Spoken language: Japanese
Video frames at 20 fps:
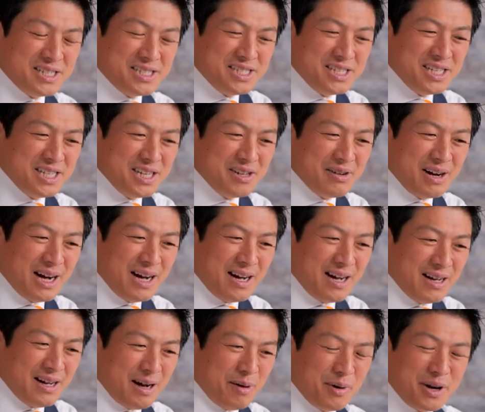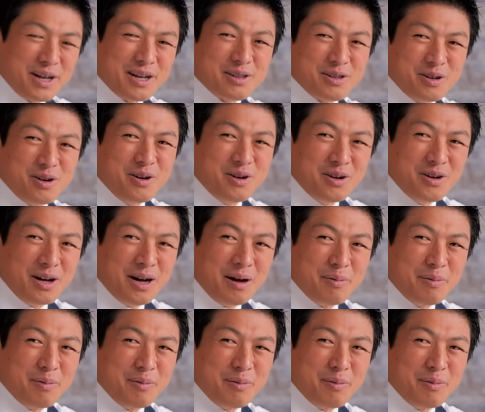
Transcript: 1位、2位はアメリカと